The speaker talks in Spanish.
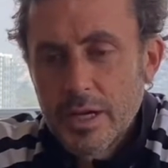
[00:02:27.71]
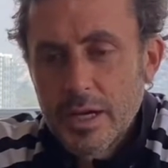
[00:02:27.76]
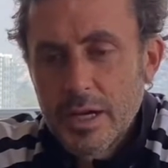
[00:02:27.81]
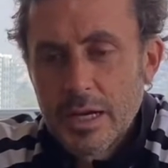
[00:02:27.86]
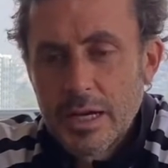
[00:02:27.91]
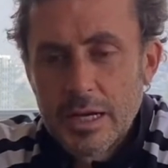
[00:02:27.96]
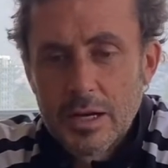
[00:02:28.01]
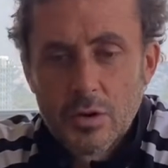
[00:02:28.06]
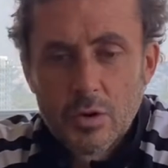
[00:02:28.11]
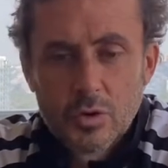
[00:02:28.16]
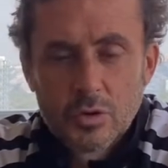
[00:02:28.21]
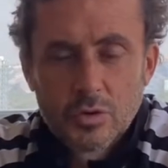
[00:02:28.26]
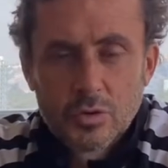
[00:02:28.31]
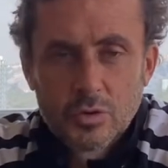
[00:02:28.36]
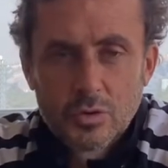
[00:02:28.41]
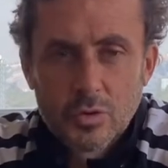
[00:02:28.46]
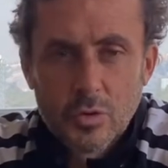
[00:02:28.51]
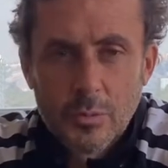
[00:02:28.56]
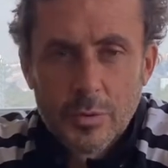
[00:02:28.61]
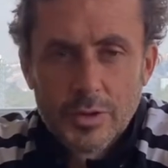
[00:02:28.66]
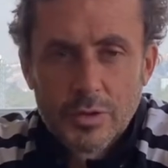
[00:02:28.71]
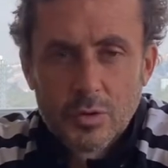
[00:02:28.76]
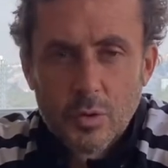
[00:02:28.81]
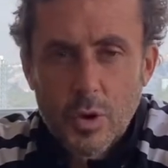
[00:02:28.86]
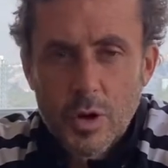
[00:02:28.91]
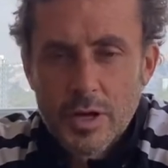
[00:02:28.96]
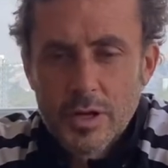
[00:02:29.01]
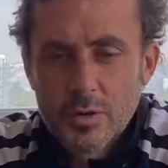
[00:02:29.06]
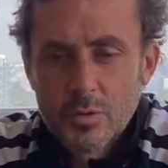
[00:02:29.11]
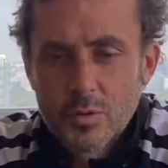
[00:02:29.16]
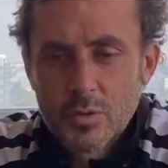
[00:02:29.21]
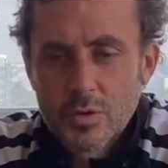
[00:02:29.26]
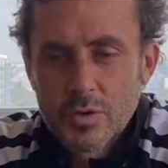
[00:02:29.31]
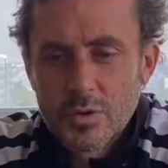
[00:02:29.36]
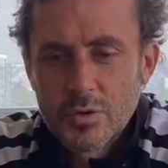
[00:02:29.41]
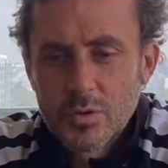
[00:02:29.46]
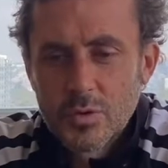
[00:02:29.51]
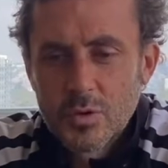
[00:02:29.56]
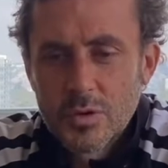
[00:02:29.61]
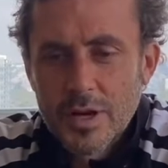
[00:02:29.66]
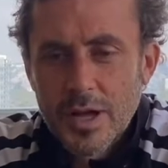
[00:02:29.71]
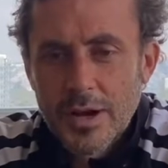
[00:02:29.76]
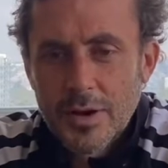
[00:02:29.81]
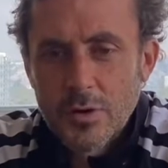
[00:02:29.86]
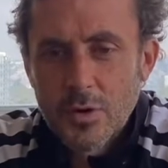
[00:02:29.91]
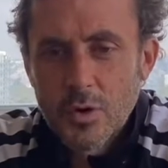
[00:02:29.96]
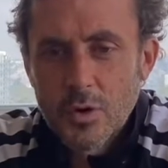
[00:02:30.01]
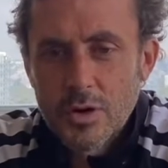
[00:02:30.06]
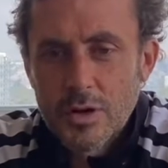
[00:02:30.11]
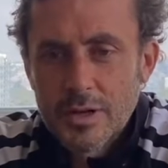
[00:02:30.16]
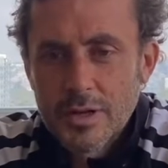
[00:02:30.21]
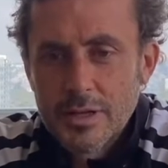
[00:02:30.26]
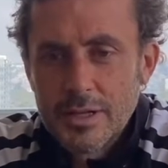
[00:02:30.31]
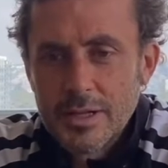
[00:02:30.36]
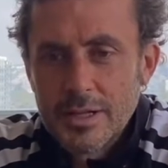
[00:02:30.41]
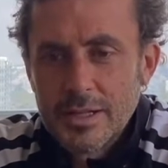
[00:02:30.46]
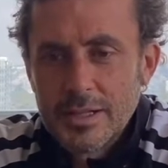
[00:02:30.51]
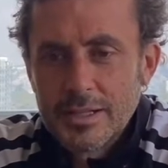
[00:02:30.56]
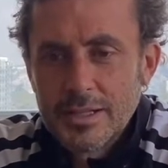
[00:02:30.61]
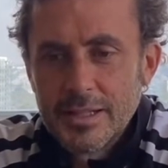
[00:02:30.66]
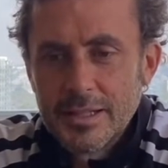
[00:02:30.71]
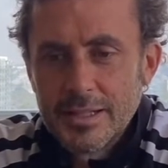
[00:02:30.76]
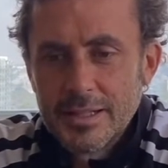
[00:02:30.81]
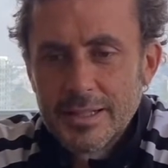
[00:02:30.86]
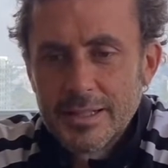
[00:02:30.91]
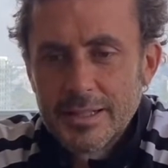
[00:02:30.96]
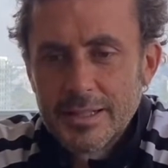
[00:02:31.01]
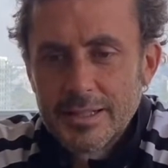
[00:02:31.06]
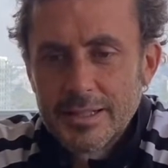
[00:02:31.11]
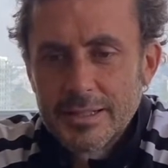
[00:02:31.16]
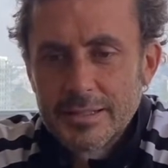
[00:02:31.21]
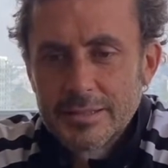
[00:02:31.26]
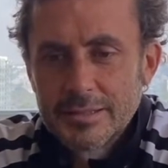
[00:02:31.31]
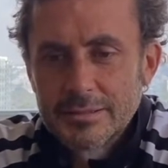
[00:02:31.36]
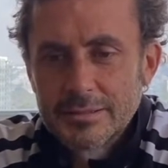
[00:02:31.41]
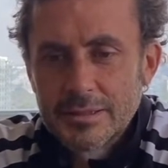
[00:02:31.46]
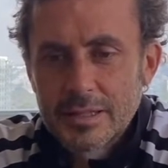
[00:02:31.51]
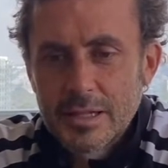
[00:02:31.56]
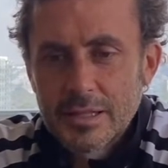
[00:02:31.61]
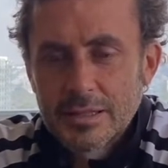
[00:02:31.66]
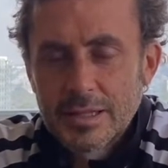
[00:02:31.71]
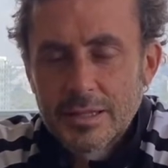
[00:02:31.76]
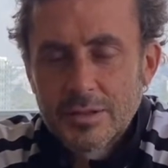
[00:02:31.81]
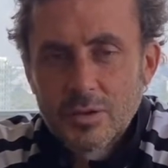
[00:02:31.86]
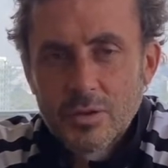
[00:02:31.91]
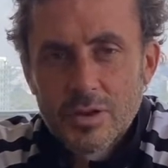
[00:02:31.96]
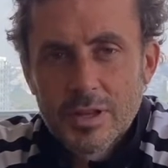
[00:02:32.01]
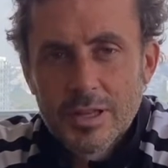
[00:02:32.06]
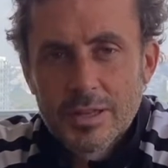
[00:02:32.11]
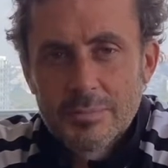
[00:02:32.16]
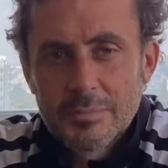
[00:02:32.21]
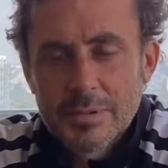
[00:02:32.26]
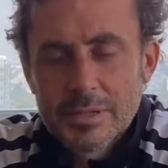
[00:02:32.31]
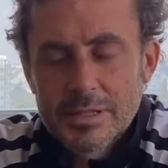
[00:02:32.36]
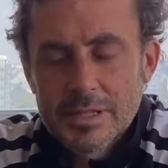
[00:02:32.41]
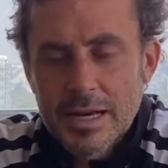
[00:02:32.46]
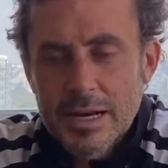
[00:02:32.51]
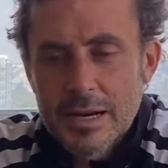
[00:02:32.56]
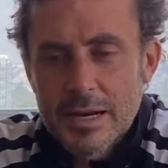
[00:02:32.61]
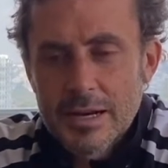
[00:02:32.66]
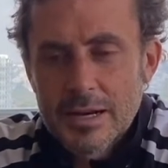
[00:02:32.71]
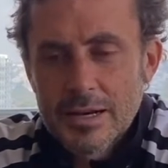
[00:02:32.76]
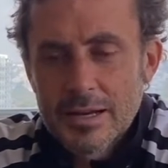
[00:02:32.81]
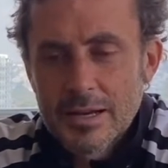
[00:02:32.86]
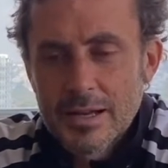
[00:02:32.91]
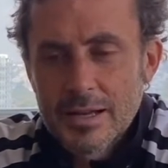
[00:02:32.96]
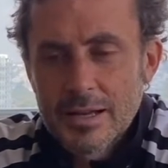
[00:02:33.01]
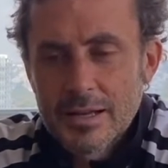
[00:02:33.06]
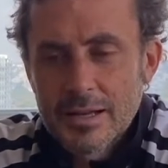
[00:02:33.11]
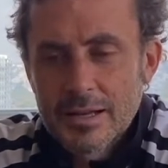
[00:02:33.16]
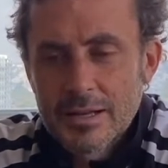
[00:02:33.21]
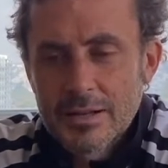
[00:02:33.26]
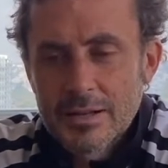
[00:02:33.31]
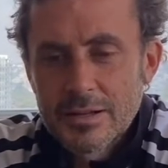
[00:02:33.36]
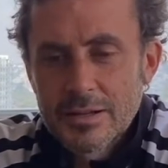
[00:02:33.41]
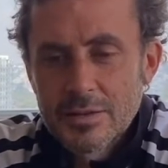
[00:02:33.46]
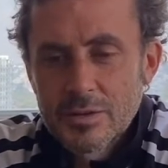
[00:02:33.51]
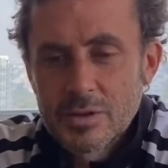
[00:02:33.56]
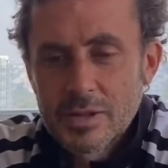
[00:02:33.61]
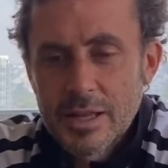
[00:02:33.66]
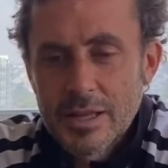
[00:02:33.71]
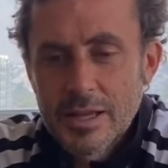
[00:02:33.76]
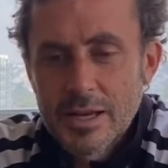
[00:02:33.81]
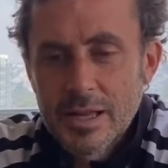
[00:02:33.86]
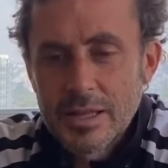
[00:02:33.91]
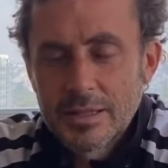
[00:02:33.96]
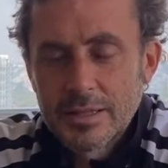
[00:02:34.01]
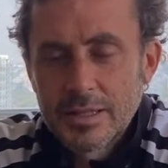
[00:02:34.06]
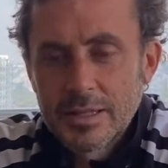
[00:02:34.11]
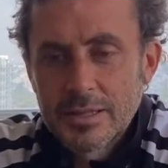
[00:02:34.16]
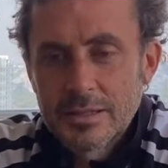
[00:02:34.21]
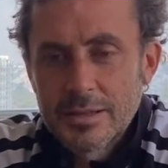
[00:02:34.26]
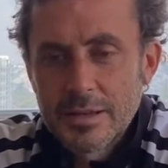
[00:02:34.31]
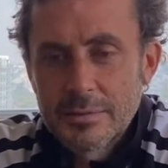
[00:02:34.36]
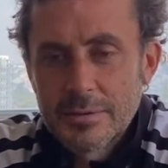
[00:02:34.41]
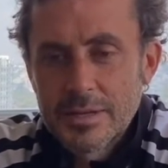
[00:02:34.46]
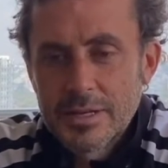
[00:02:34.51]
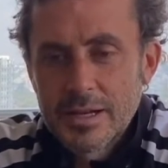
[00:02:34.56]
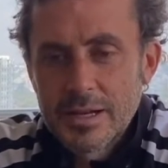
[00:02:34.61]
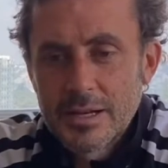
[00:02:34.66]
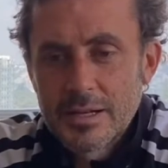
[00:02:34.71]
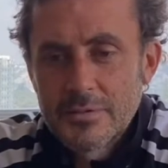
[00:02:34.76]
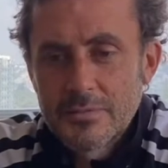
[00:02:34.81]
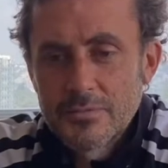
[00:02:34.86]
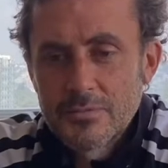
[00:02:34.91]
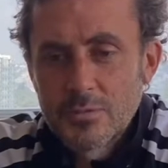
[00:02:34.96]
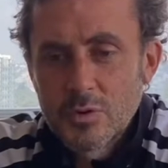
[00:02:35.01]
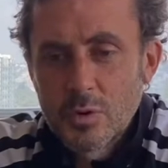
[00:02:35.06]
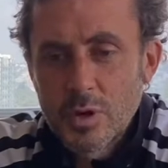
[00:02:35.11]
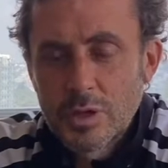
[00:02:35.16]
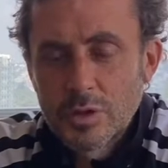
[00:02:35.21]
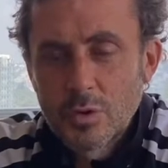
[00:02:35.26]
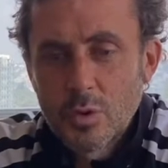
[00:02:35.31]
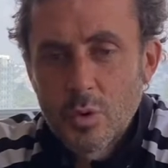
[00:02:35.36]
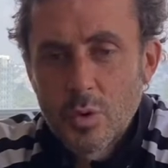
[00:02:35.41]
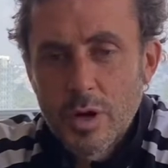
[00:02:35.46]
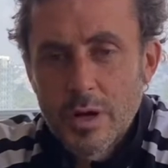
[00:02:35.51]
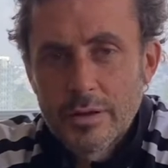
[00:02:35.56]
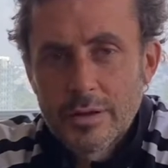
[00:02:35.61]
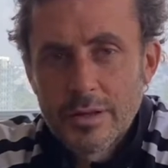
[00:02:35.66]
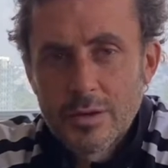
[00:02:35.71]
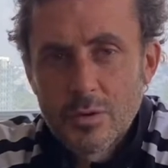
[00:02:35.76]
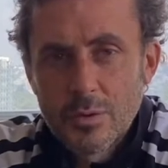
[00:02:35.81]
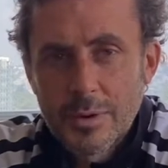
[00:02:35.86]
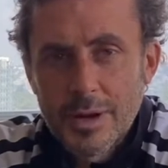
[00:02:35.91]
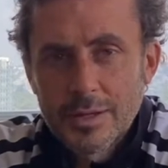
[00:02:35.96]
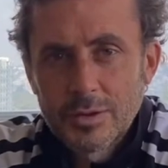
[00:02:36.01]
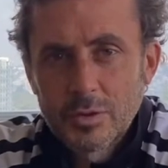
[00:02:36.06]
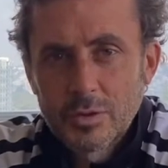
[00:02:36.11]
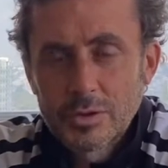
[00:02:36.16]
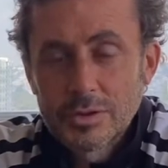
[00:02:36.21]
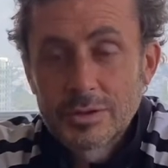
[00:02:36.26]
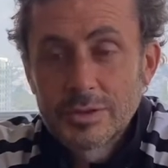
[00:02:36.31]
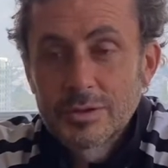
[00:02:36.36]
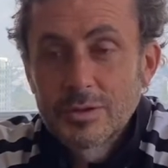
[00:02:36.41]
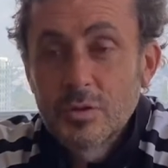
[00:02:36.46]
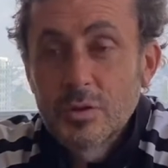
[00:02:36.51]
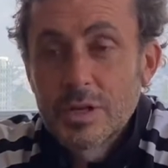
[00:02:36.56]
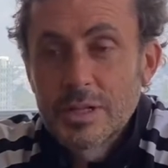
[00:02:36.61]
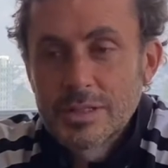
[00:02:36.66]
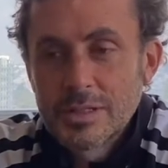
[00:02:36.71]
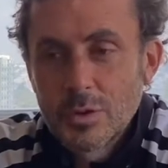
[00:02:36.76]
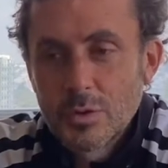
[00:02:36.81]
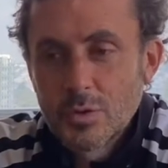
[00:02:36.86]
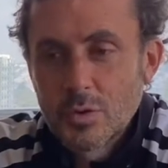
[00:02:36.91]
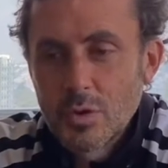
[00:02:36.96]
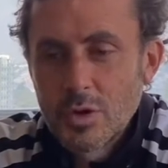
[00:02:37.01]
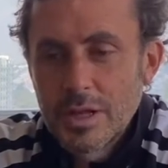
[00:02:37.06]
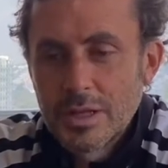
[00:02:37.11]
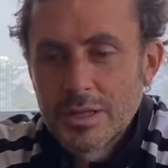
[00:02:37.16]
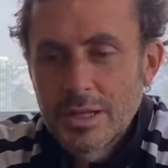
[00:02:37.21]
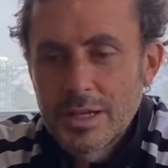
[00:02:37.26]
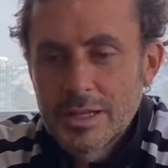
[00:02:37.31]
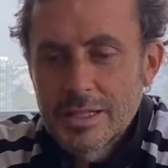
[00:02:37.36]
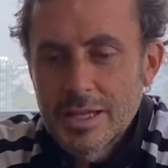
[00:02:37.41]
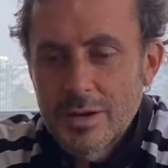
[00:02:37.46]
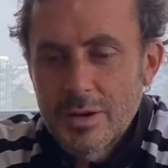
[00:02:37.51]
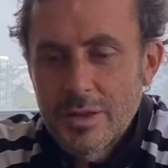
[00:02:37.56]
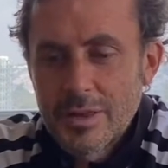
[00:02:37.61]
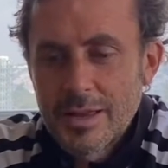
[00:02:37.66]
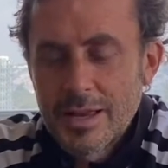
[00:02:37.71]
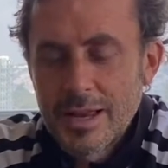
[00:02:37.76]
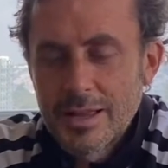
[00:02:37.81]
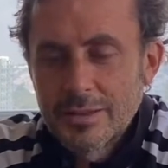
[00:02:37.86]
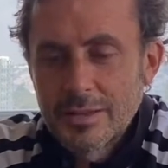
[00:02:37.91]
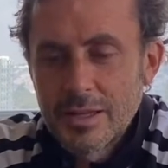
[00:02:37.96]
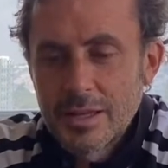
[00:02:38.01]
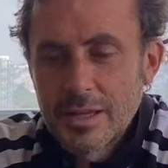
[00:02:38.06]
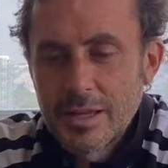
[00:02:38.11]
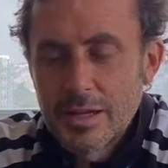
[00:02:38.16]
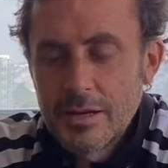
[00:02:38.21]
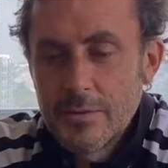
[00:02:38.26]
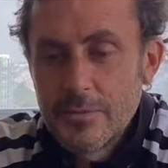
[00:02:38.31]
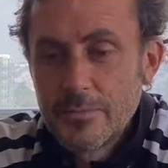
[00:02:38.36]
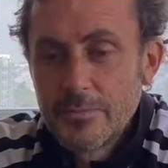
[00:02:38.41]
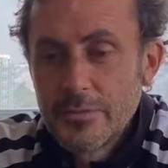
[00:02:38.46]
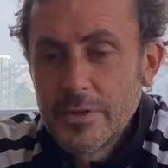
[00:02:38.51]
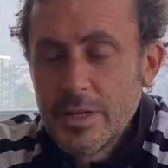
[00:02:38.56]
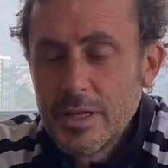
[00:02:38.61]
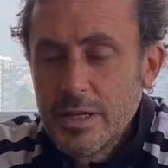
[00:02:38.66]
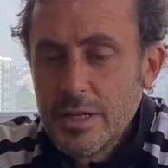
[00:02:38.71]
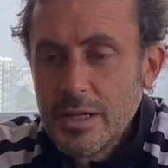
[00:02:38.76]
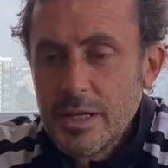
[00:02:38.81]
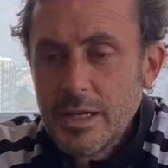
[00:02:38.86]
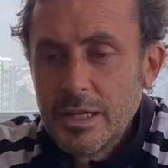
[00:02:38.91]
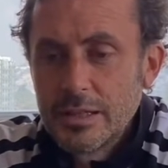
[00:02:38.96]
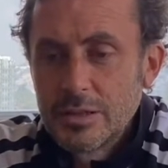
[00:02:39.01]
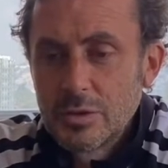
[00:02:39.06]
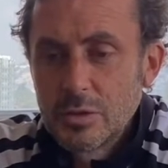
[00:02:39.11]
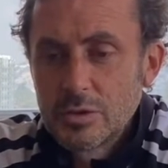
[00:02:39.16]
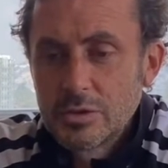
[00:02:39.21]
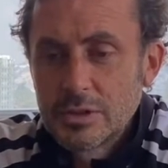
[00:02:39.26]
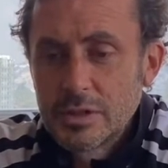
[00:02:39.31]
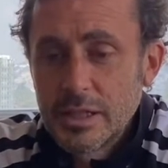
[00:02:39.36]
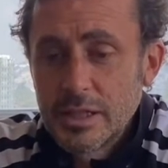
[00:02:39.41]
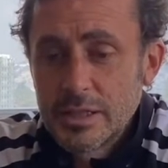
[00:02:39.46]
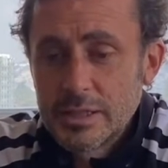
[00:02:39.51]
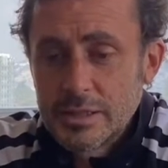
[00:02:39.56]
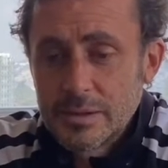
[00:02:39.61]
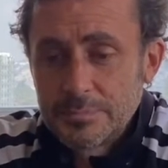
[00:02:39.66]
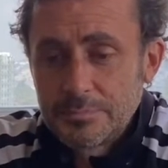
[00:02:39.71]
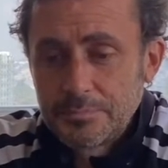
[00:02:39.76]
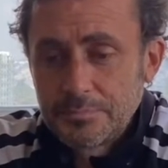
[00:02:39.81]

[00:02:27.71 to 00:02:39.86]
en León cometió ahí un, error eh, tratando de pasar a, los de adelante, ya venía en cuarto lugar de novatos, con el segundo y el tercero adelante de él. Entonces,